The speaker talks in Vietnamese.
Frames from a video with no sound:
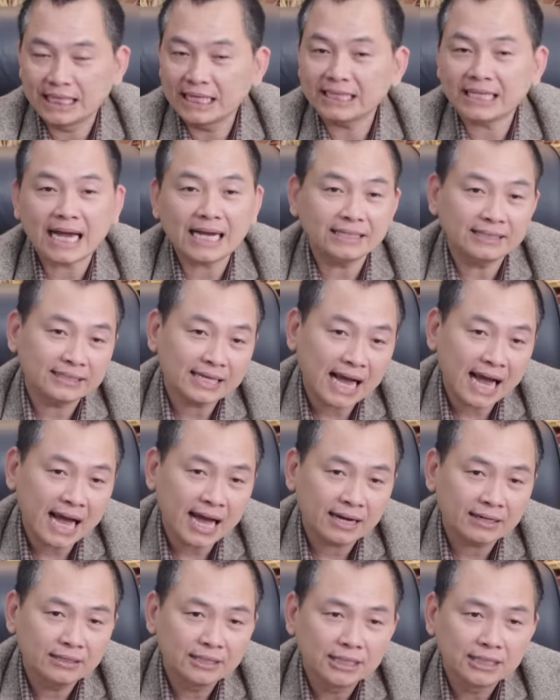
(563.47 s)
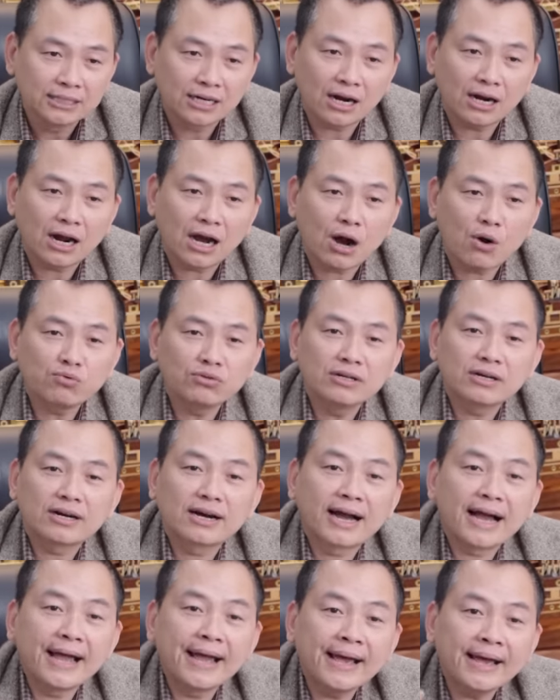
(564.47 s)
thế thành ra nó nó không
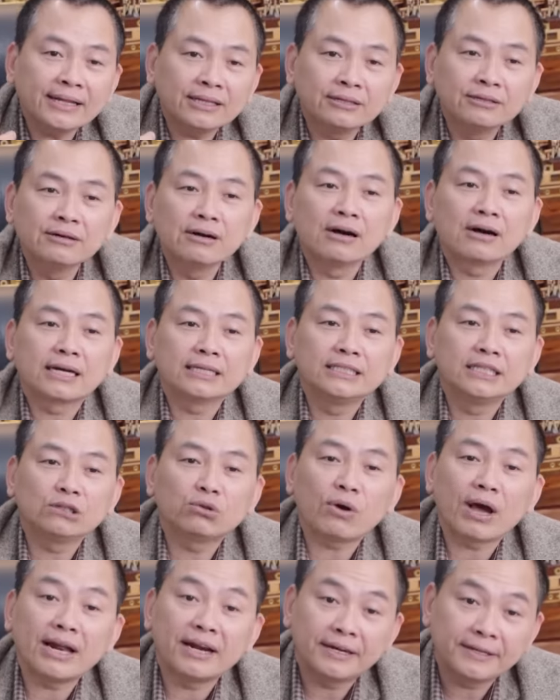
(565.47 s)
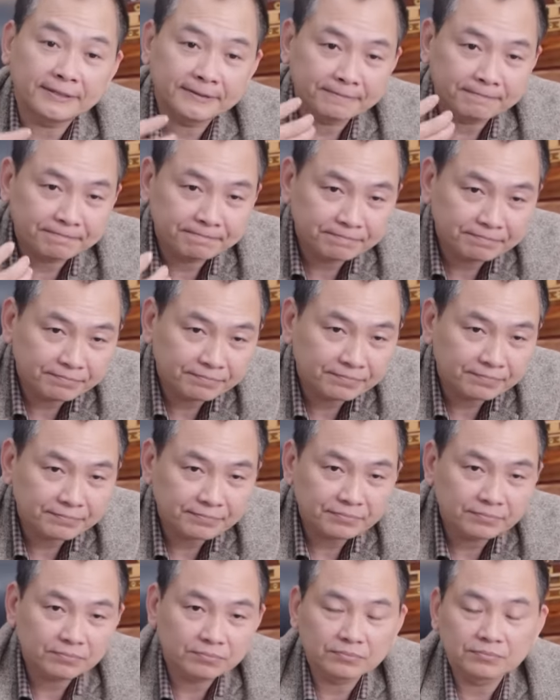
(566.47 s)
được kế thừa cái trí tuệ đấy
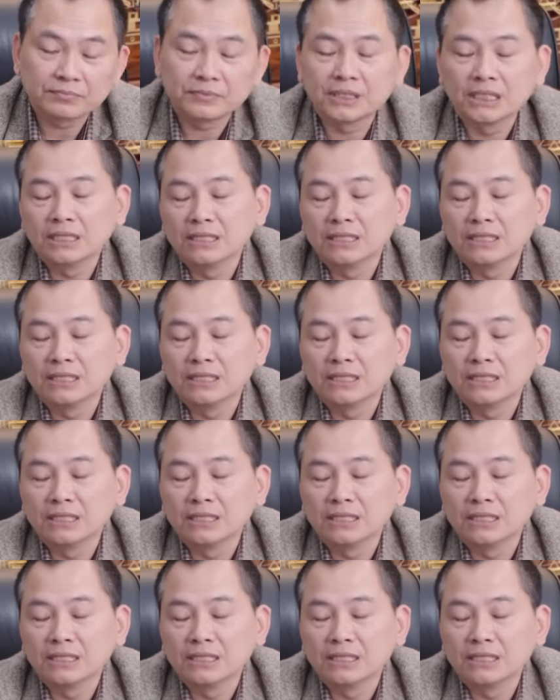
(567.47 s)
ừ.